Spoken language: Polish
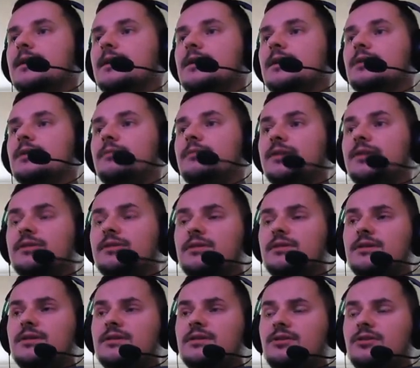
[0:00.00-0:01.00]
E,
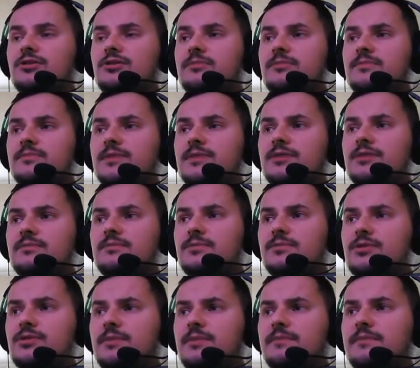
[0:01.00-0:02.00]
e, to, co
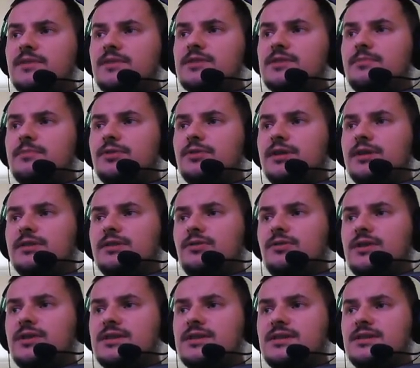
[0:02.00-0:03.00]
potrzebujemy w tych spodniach, to
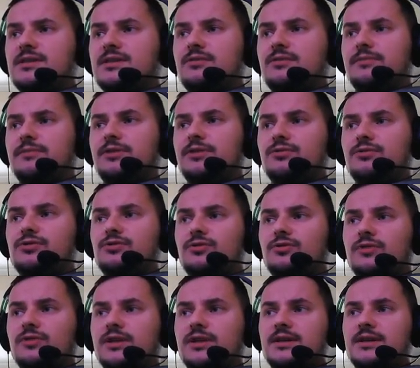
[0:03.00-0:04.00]
jest umiejętności
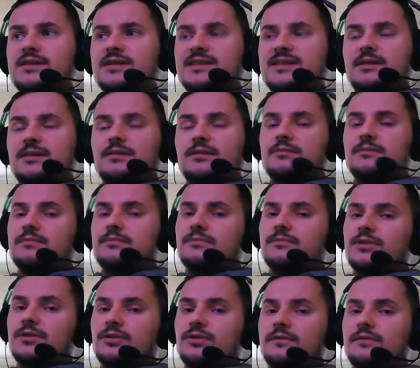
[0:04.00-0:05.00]
ognia, zadają
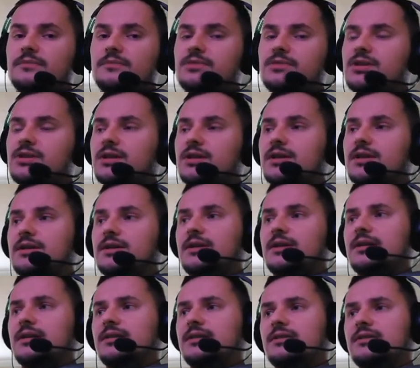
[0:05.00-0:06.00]
dodatkowe obejrzenia
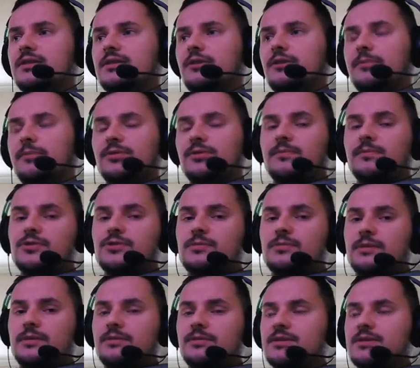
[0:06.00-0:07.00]
i tylko po to
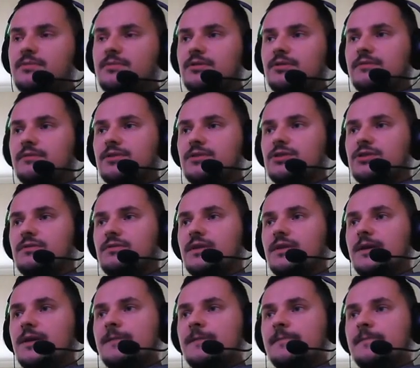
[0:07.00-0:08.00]
potrzebujemy te spodnie właśnie.
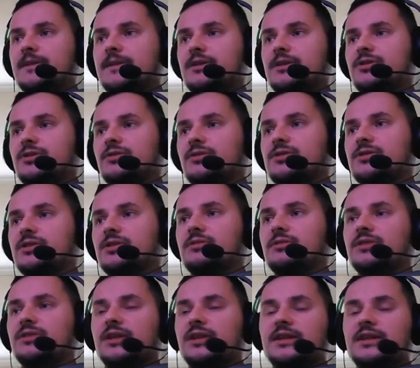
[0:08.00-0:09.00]
Reszta to jest tylko
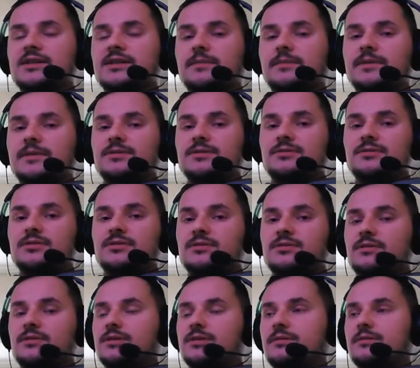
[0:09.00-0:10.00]
inteligencja, pancerz.
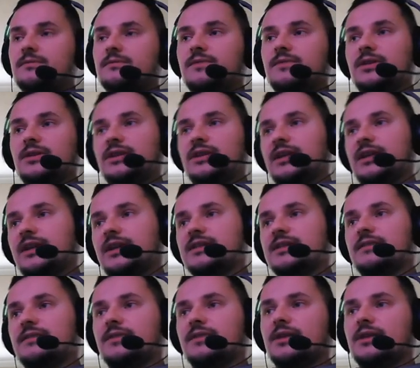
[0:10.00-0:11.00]

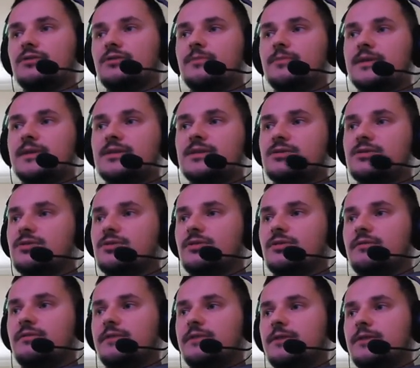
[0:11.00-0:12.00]
Inteligencja, witalność, pancerz,
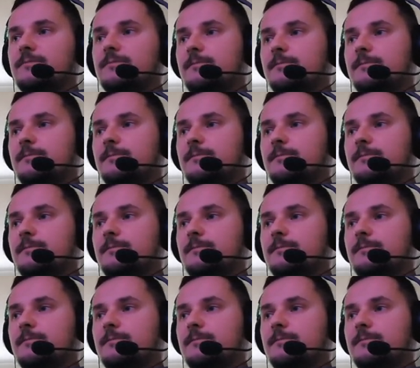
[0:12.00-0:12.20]
cokolwiek.